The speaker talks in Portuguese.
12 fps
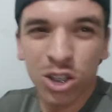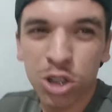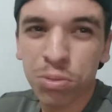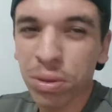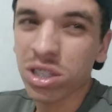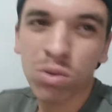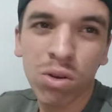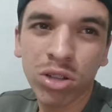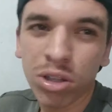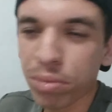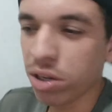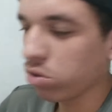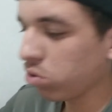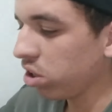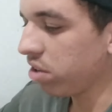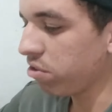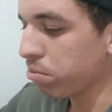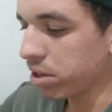Suspensão alta, mano, é outro
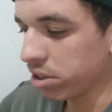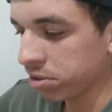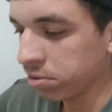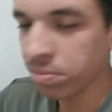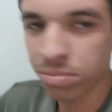nível, mano.